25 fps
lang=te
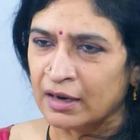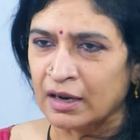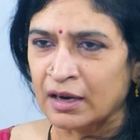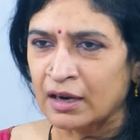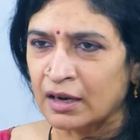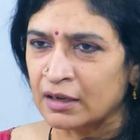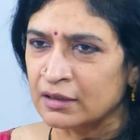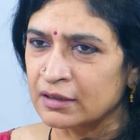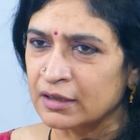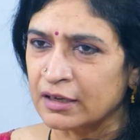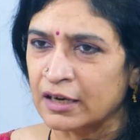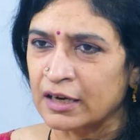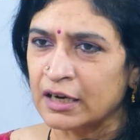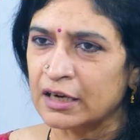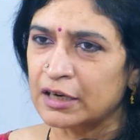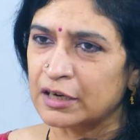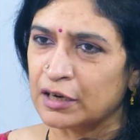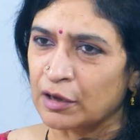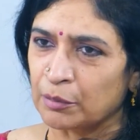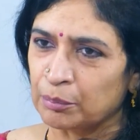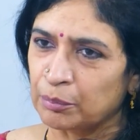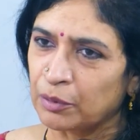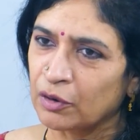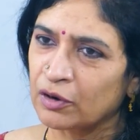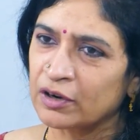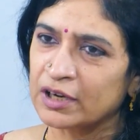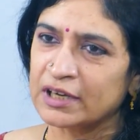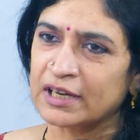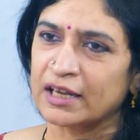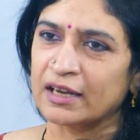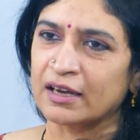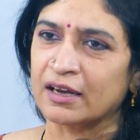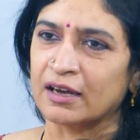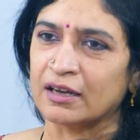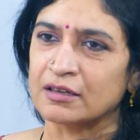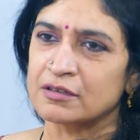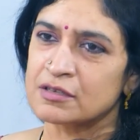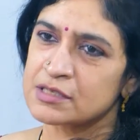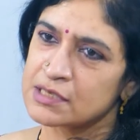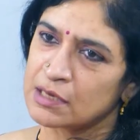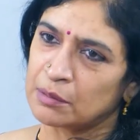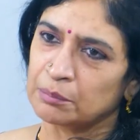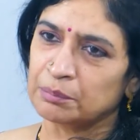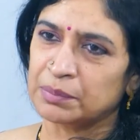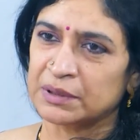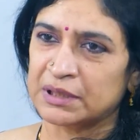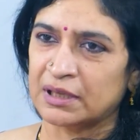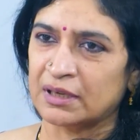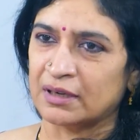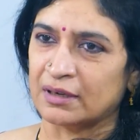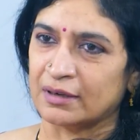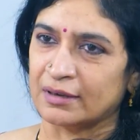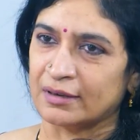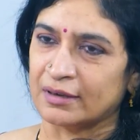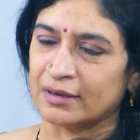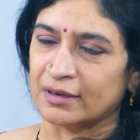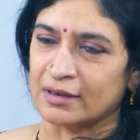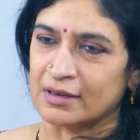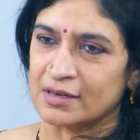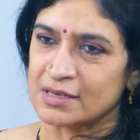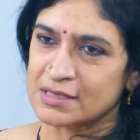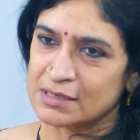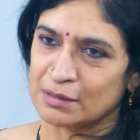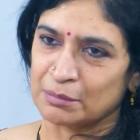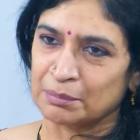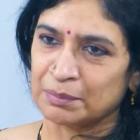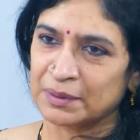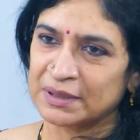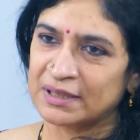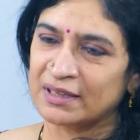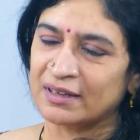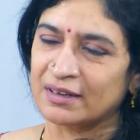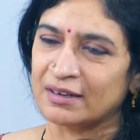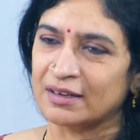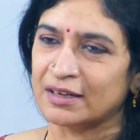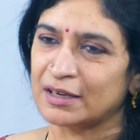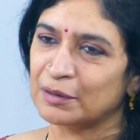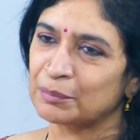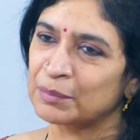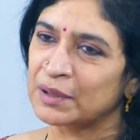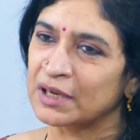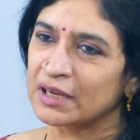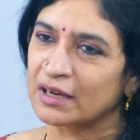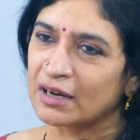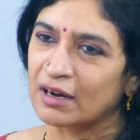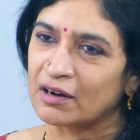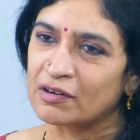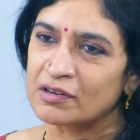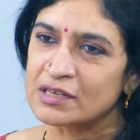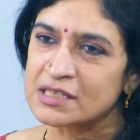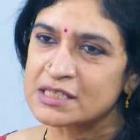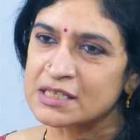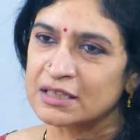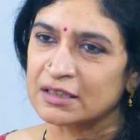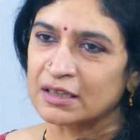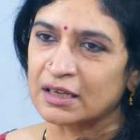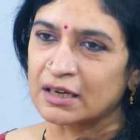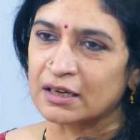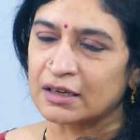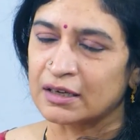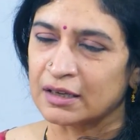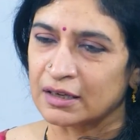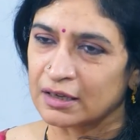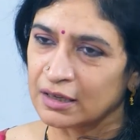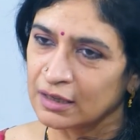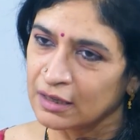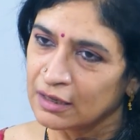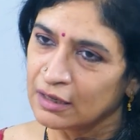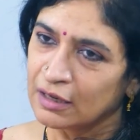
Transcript: నేను అందుకనే డబ్బు ఒకటే కాదు సంపద అంట సంపద అంటే మనకు కావాల్సింది ఏంటి